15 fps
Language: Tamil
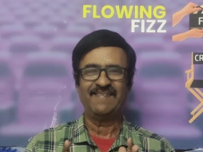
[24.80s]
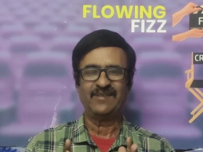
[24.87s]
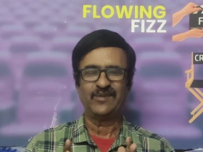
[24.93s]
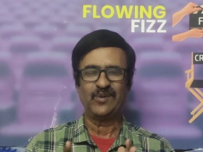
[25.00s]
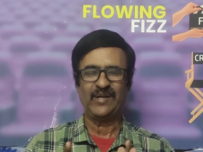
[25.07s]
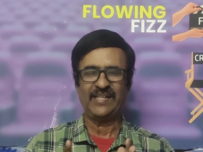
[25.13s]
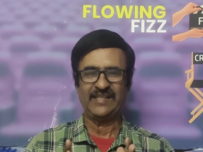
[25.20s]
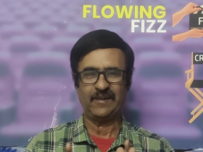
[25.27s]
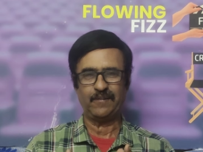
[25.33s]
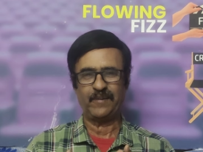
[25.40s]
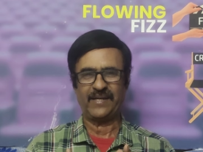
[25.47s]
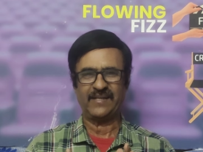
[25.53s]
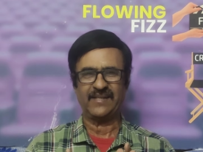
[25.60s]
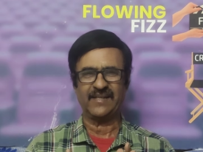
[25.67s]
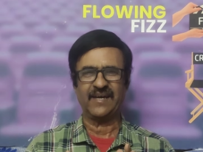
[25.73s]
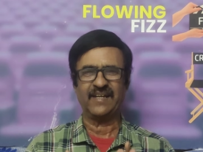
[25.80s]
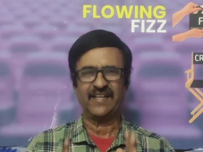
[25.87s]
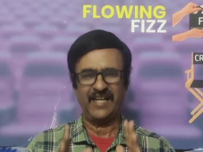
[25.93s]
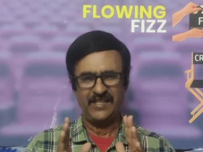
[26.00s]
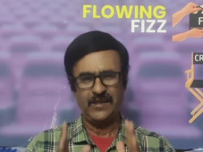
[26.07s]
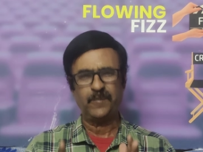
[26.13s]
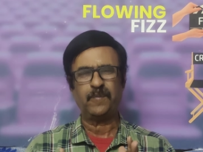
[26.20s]
வந்துள்ள இந்த
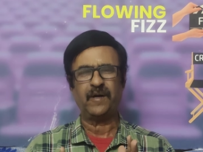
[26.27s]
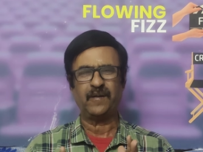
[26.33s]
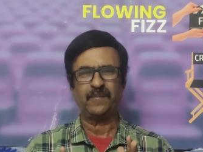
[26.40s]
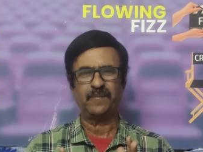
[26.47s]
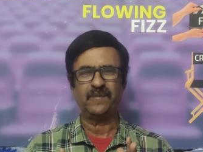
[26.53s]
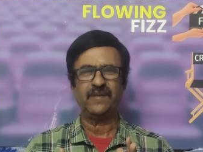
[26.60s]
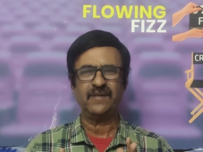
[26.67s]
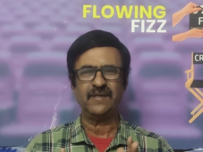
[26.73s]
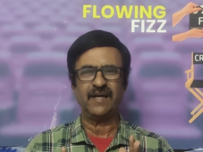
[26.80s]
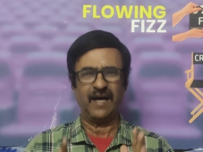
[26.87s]
படத்துக்கான எதிர்பார்ப்பு